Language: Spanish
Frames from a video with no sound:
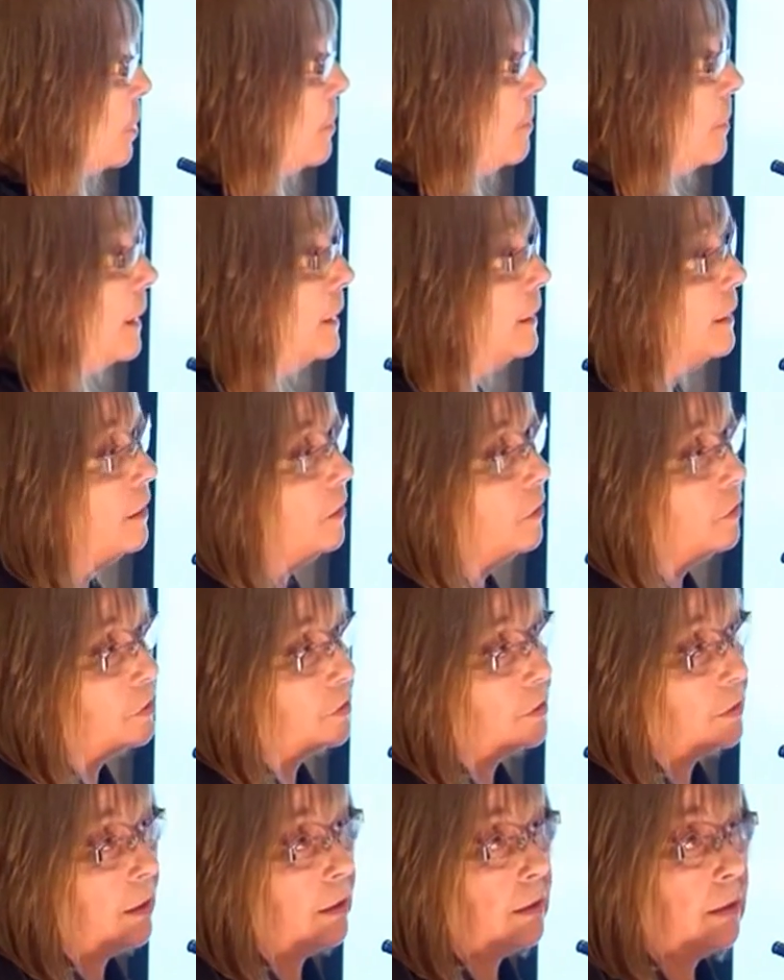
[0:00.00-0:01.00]
parte de
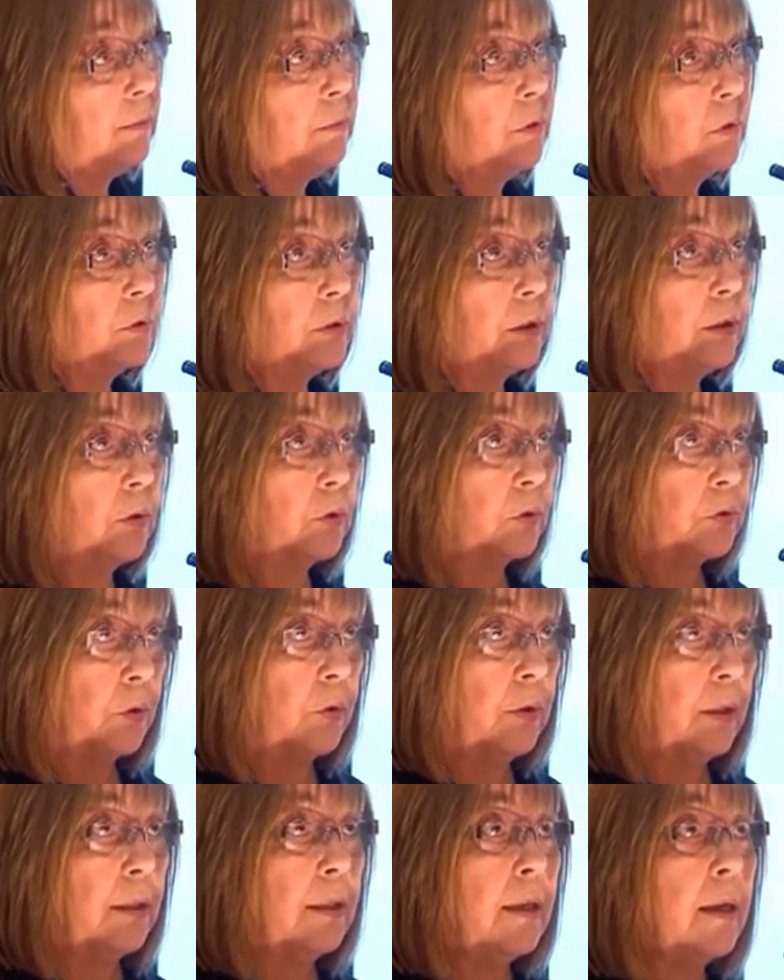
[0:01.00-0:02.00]
los antibióticos
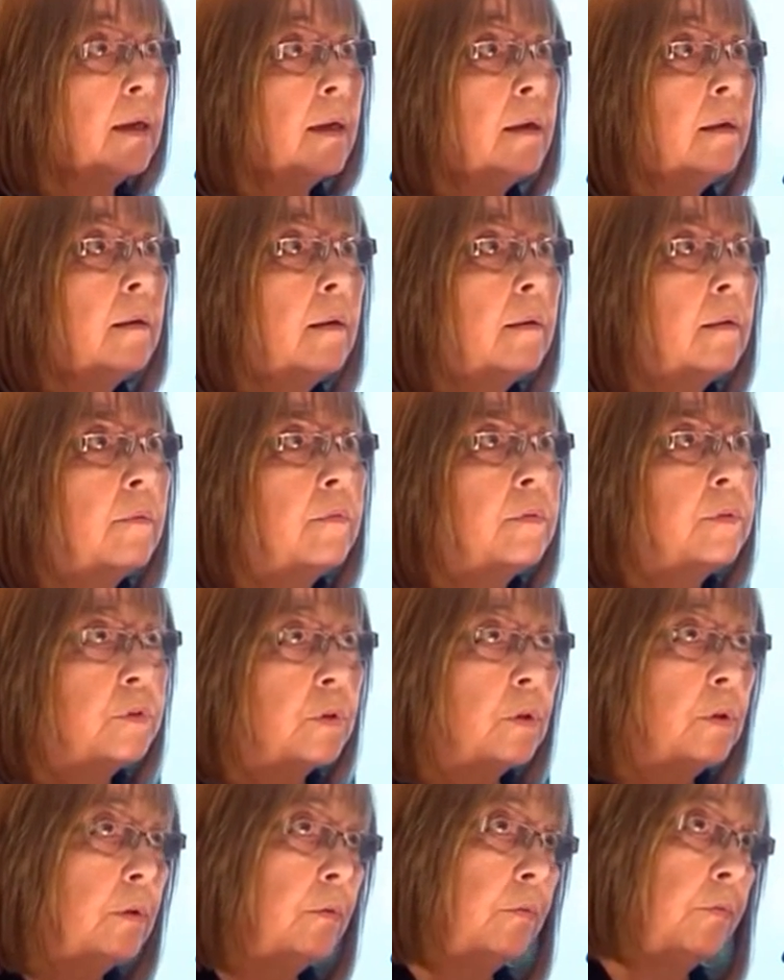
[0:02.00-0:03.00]
hoy día
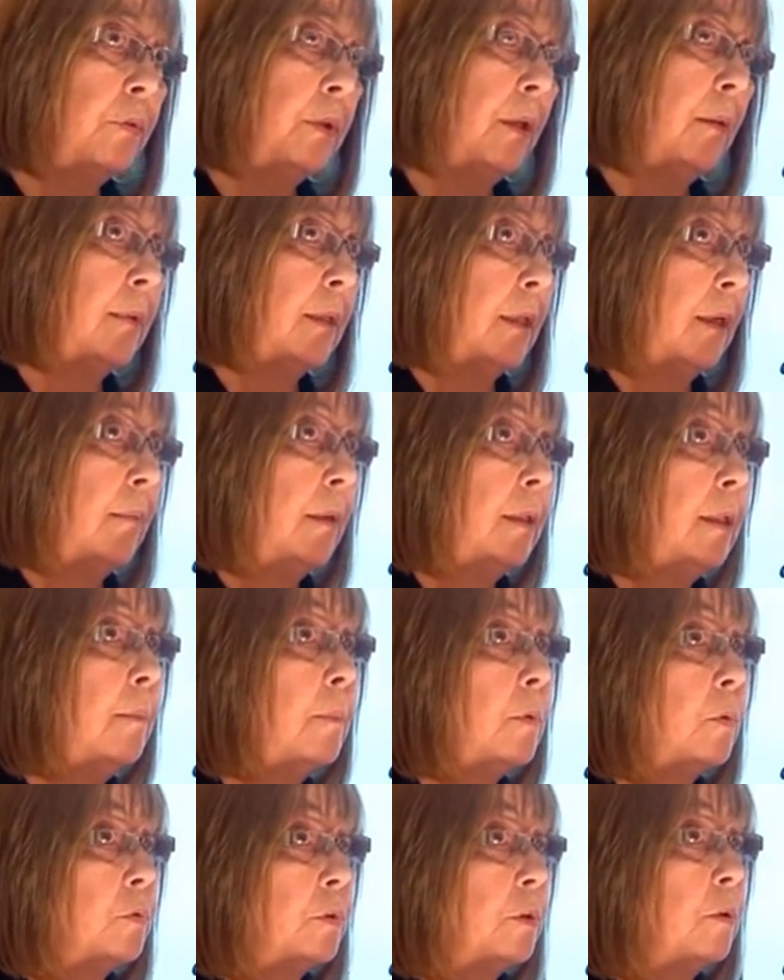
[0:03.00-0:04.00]
son fundamentalmente
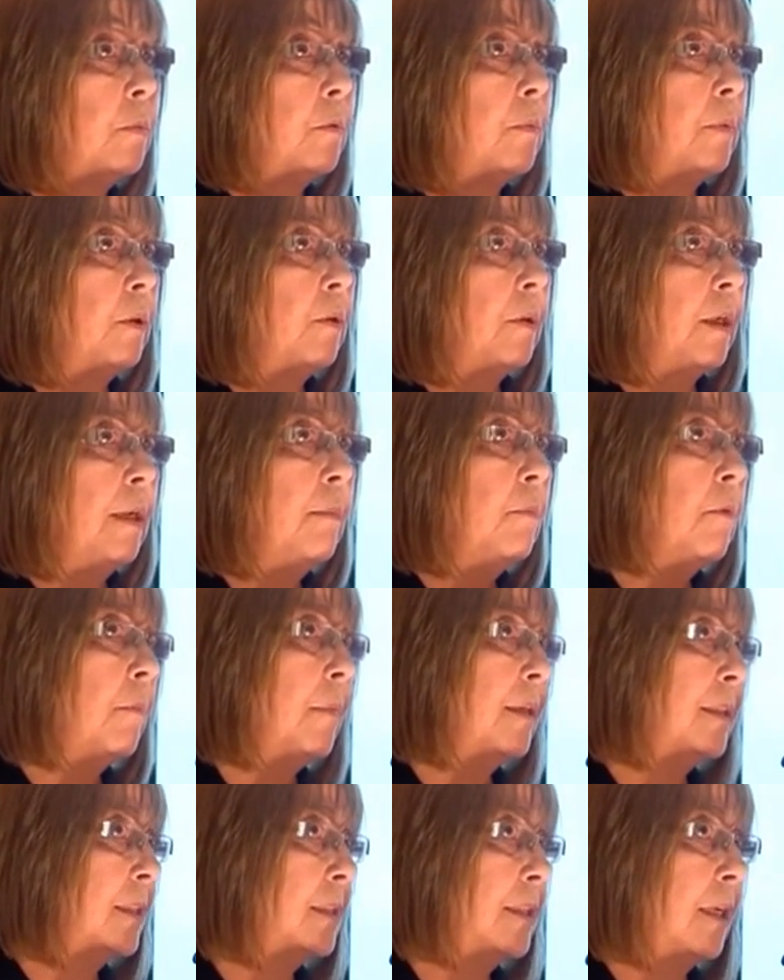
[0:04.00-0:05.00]
producidos por microorganismos,
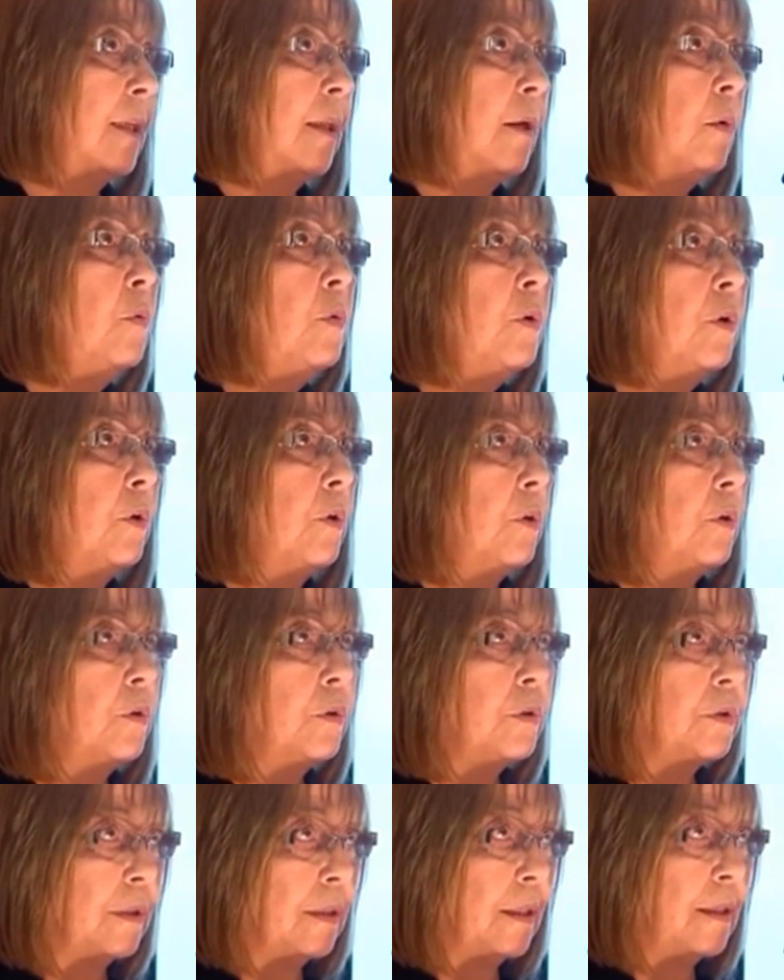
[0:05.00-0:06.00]
más allá de uno o
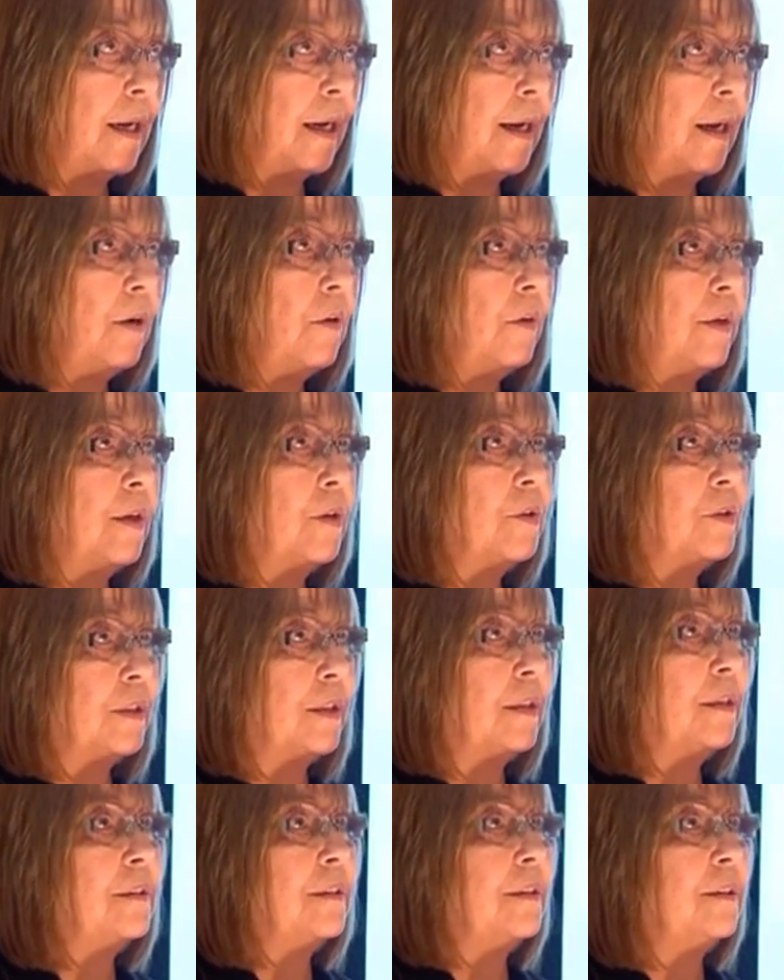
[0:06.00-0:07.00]
dos que han logrado
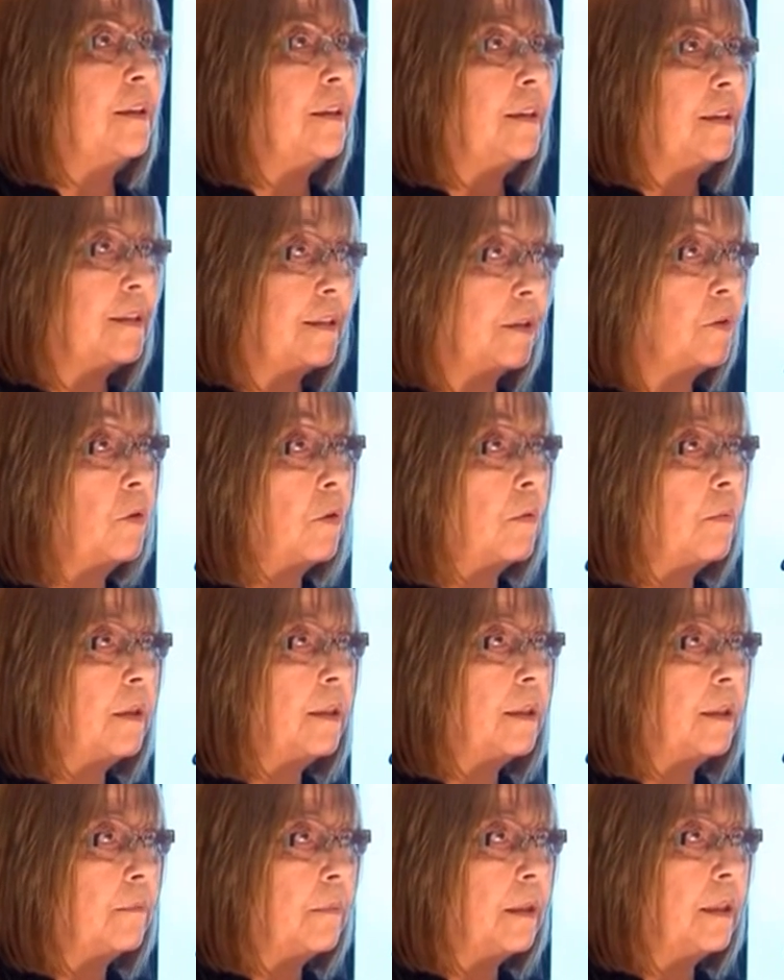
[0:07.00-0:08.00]
ser sintetizados
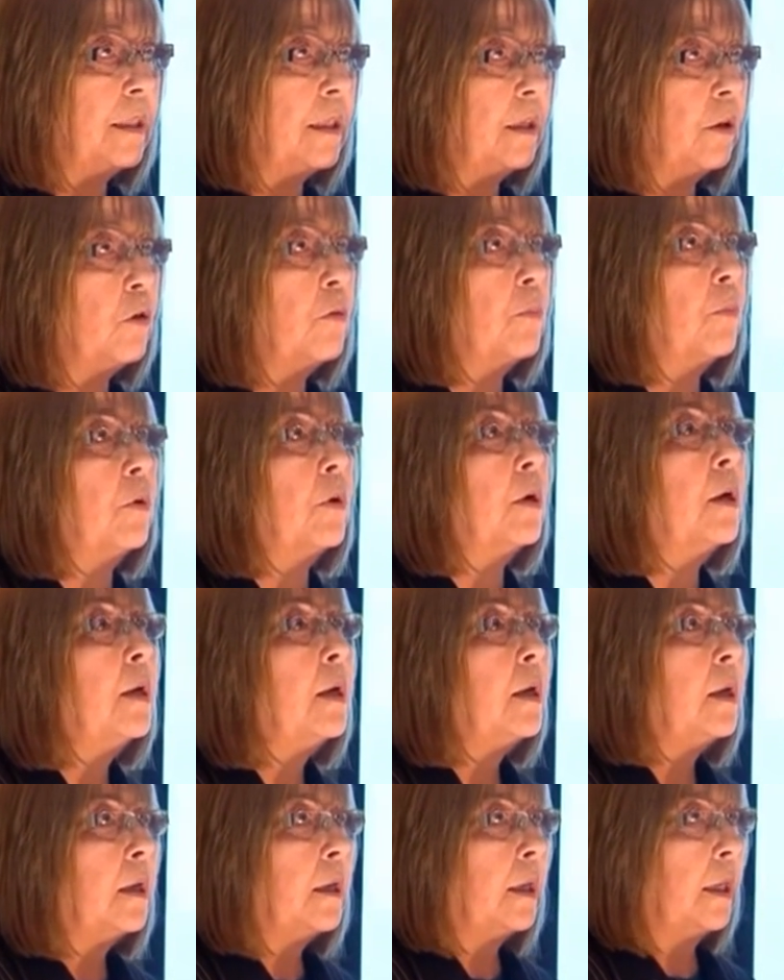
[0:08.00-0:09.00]
completamente, como
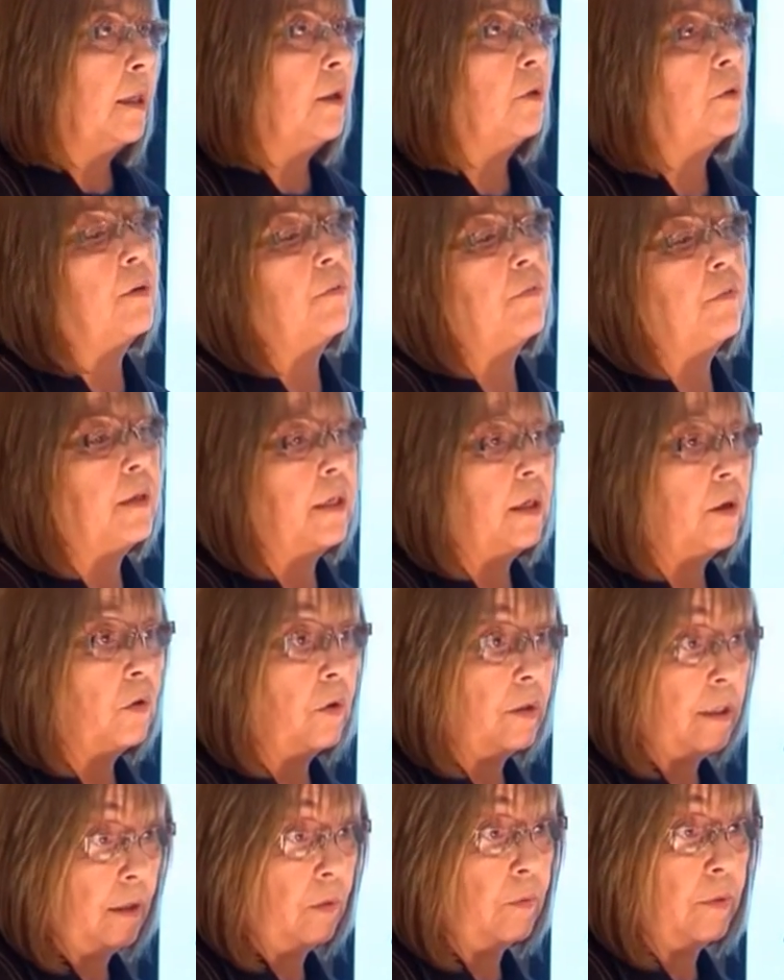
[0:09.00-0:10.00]
el
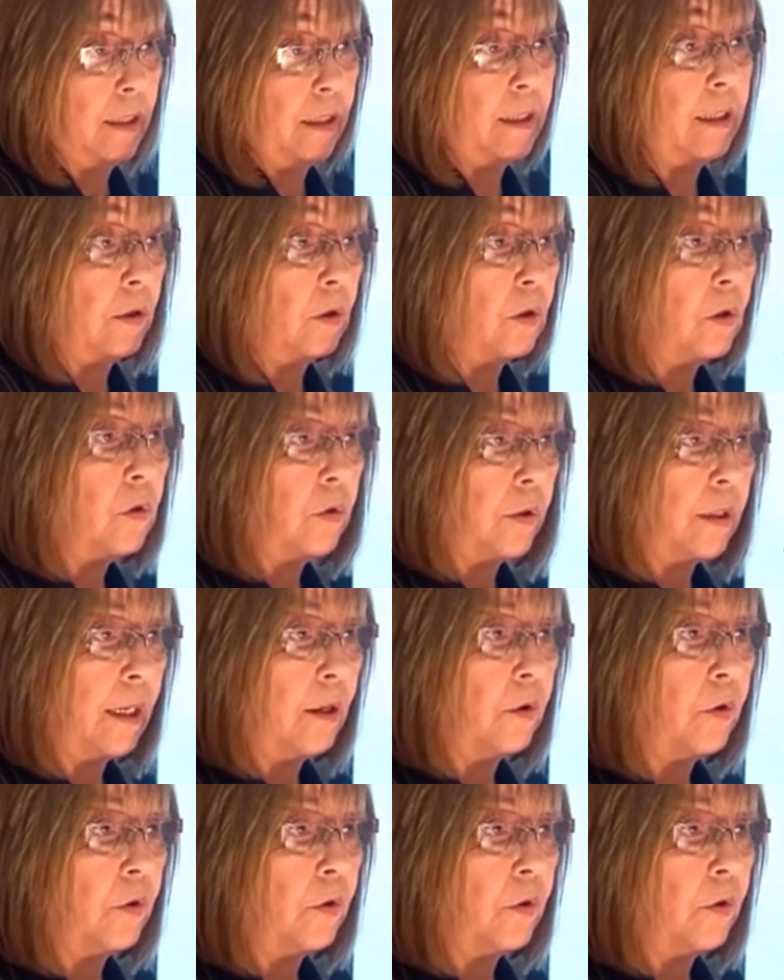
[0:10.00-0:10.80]
clorofenicol y algunas quinolonas.